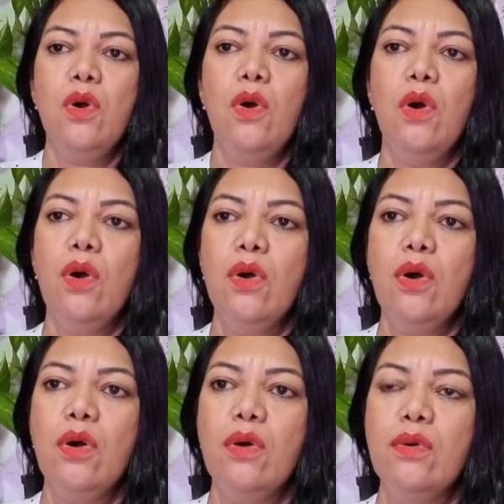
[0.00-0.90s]

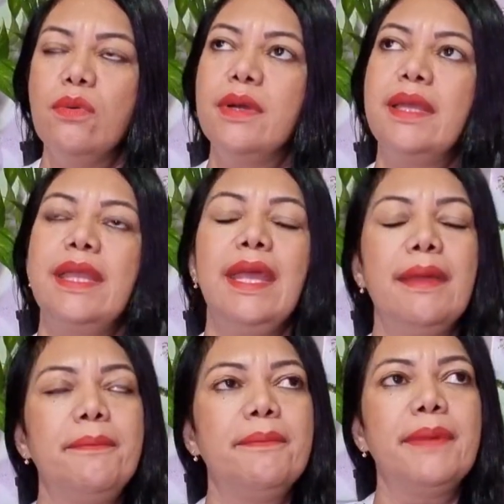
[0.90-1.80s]
ou
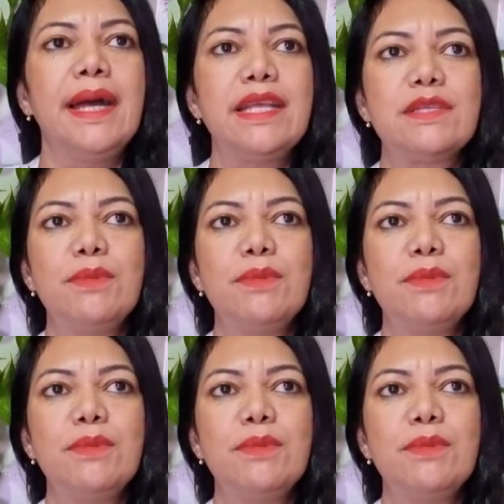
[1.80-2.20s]
que mais,